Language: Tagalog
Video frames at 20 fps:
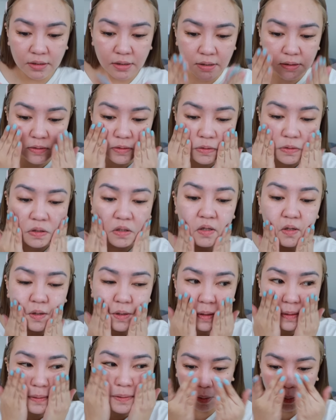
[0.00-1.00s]
Let's
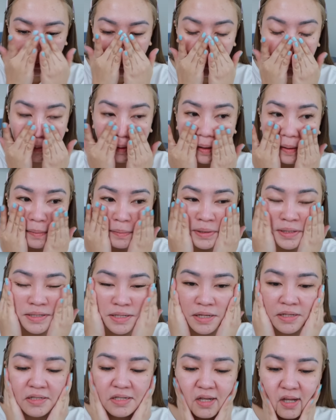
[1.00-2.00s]
see. Oh, oh may
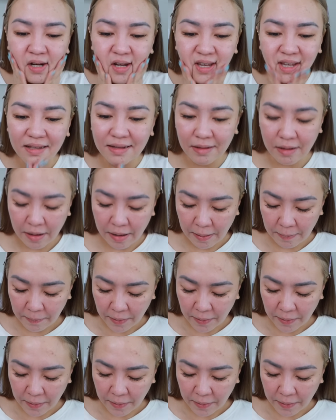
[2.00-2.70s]
sunscreen.